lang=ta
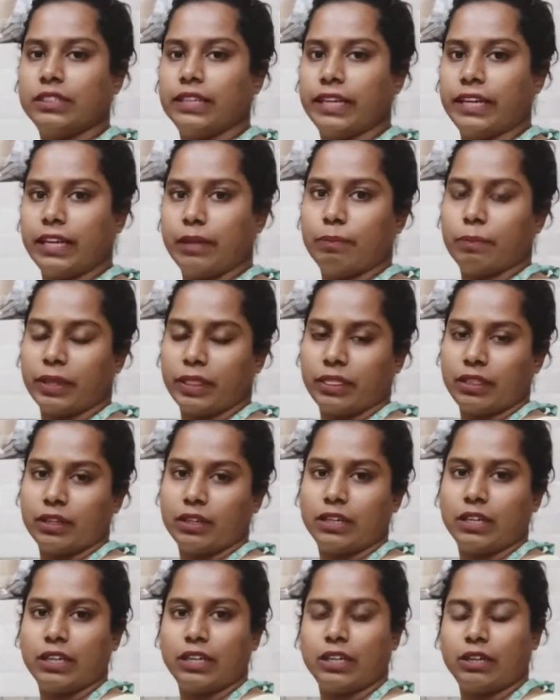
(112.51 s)
என்ன
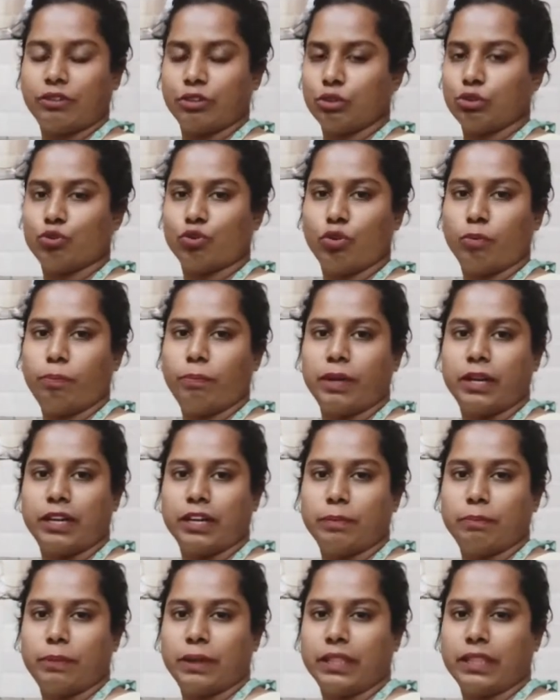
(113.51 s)
மெத்தடில் நான் வந்து சோப்
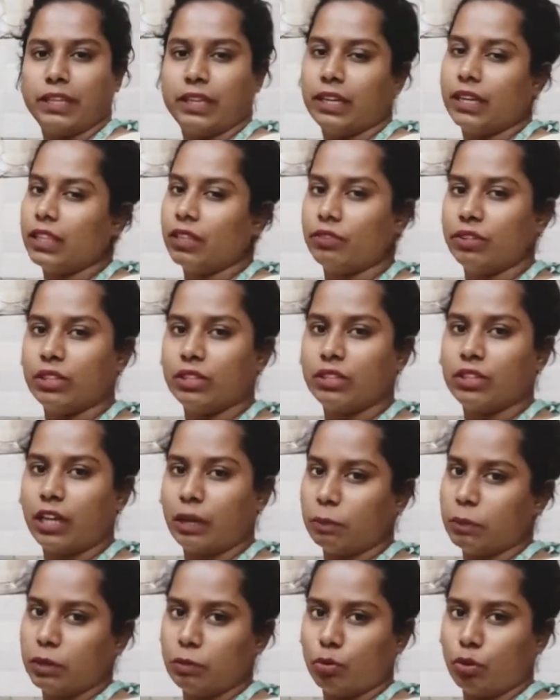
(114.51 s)
பண்ணுறேன்னு பார்த்தீங்கன்னா இது வந்து
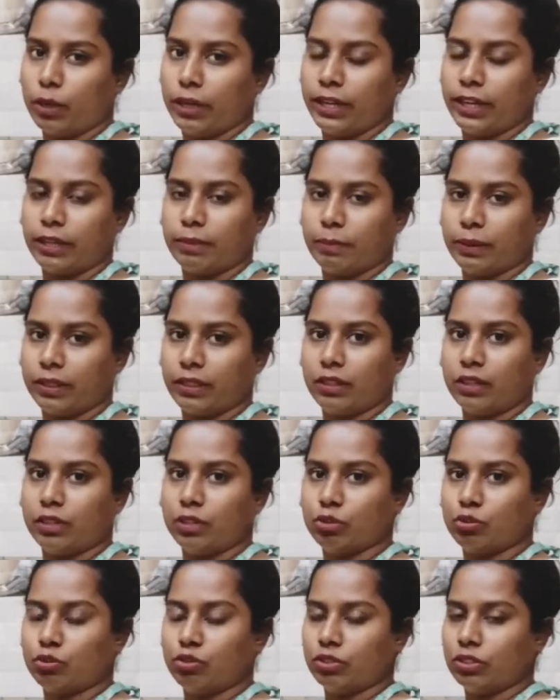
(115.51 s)
டபுள் பாய்லர் மெத்தடு
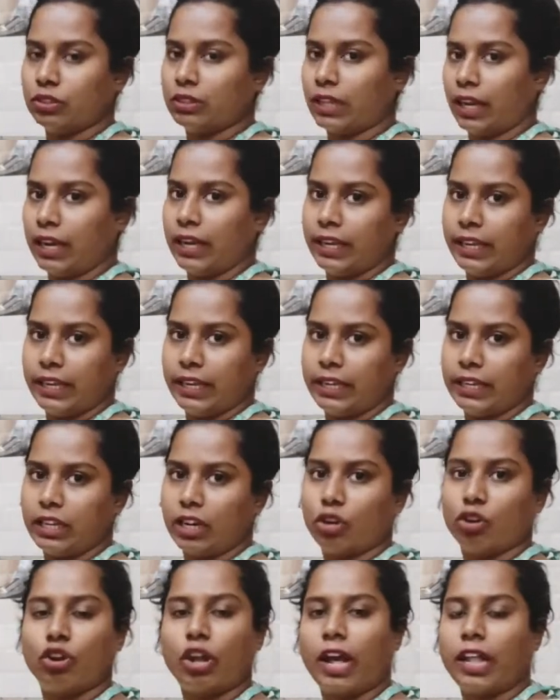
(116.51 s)
ஸோ வந்து தண்ணி ஹீட்
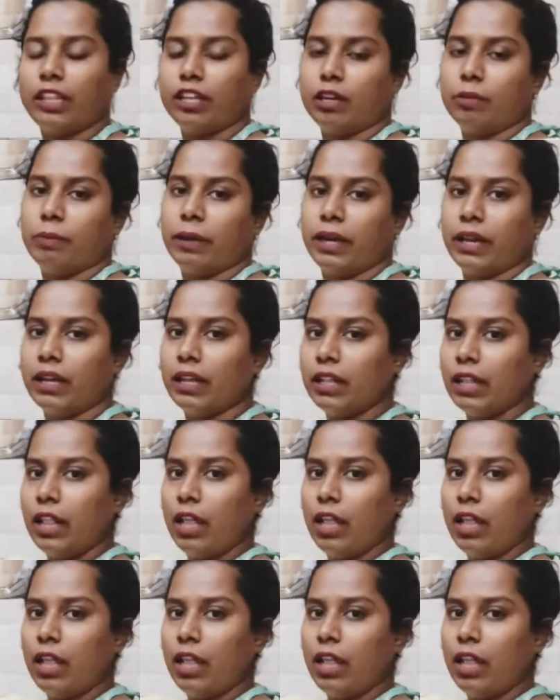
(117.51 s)
ஆனோம்னா அதுக்கு மேலே